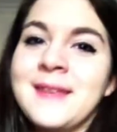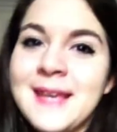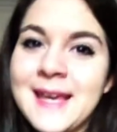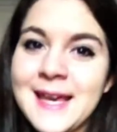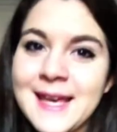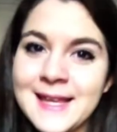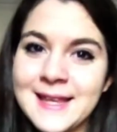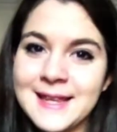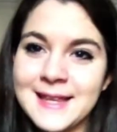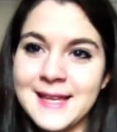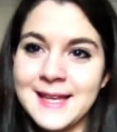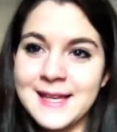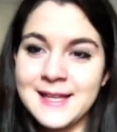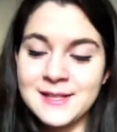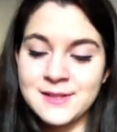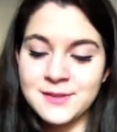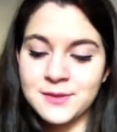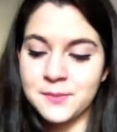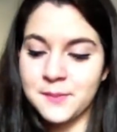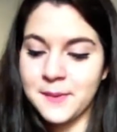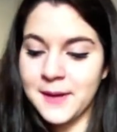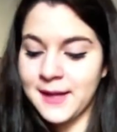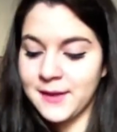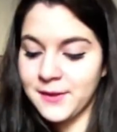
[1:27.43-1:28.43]
niente, è
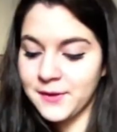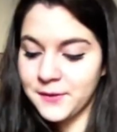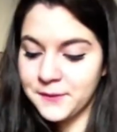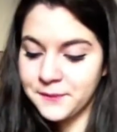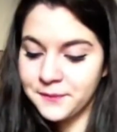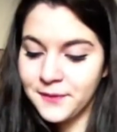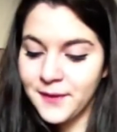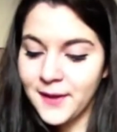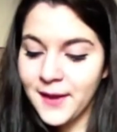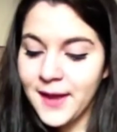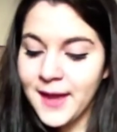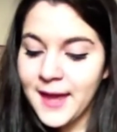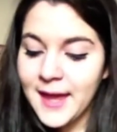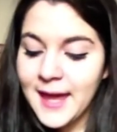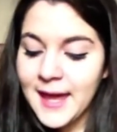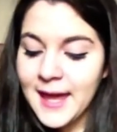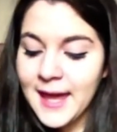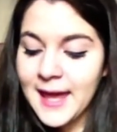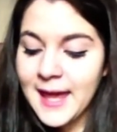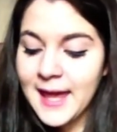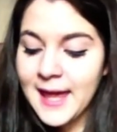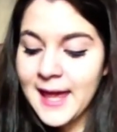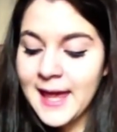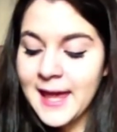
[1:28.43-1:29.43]
stupenda.
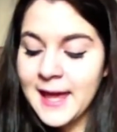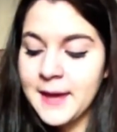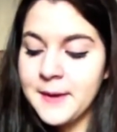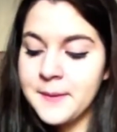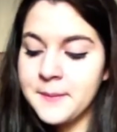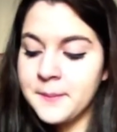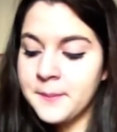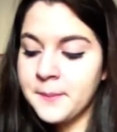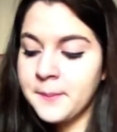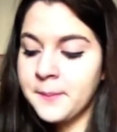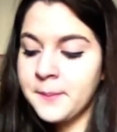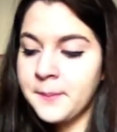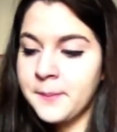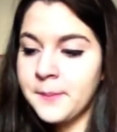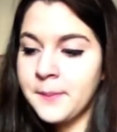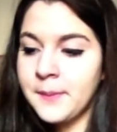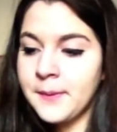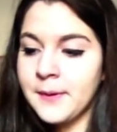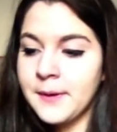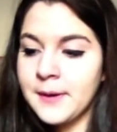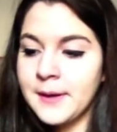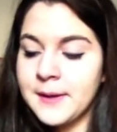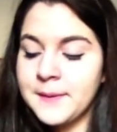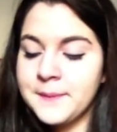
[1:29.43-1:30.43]
E ehm,
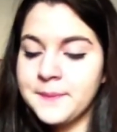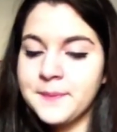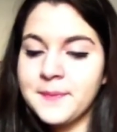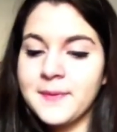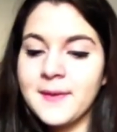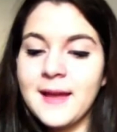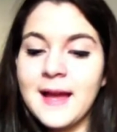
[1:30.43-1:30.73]
poi,